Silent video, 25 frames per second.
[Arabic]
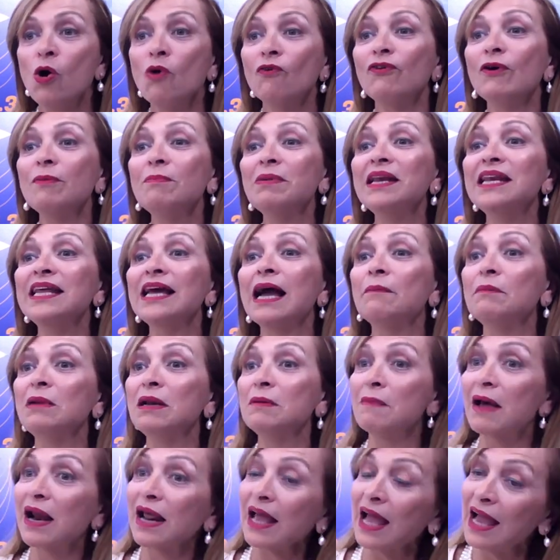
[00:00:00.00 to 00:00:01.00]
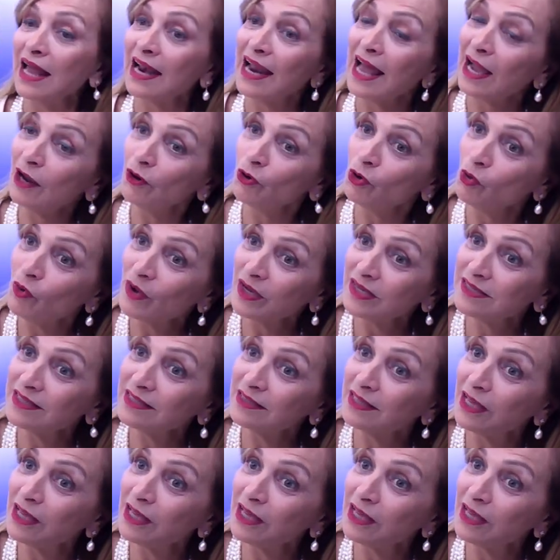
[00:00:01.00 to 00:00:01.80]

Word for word: فما اللي يعمل مرقه الحلوه زاد